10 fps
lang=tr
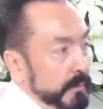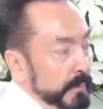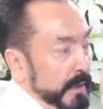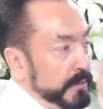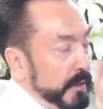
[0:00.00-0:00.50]
bir
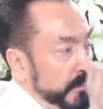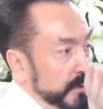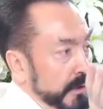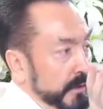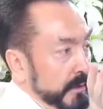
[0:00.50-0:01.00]
acayip bir
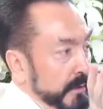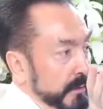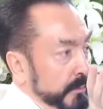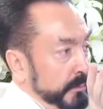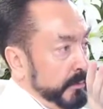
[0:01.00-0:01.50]
şekiller
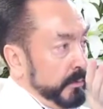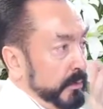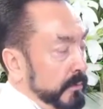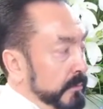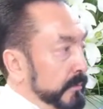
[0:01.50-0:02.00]
yaptırıyor.
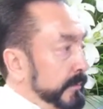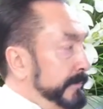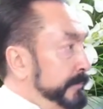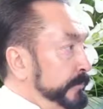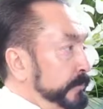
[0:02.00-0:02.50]

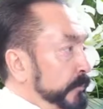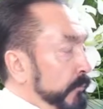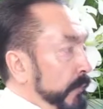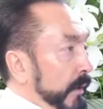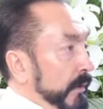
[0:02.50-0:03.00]

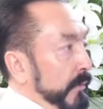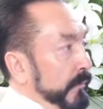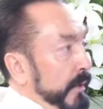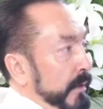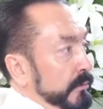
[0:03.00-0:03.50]

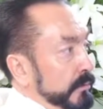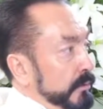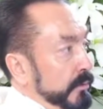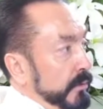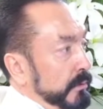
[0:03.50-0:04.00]
Veya
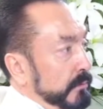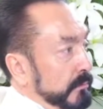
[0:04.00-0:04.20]
silikon.